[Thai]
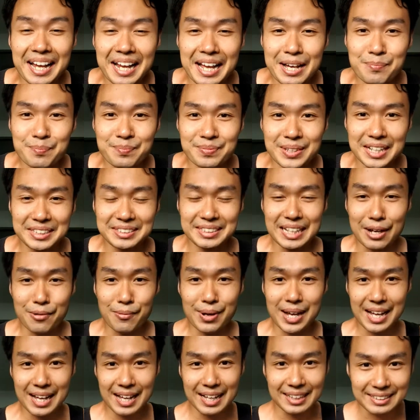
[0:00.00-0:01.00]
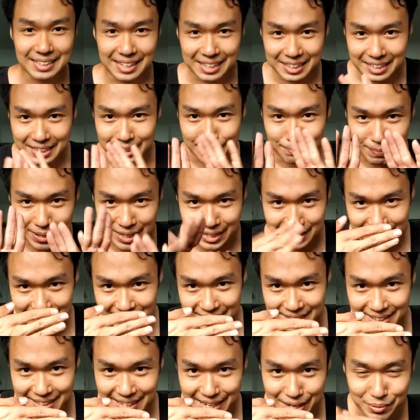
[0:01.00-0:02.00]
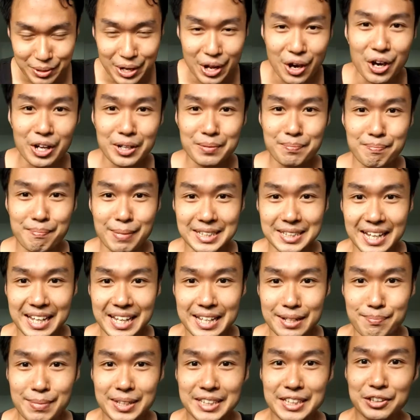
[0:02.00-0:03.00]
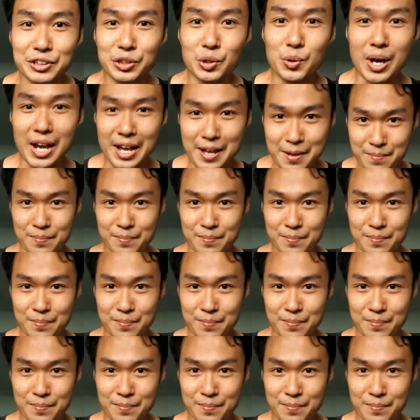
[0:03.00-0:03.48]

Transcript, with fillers: นะครับ เนื่องจากว่าถ้าเกิดเป็นแนวนอนมันจะเห็นไปทั้งตัว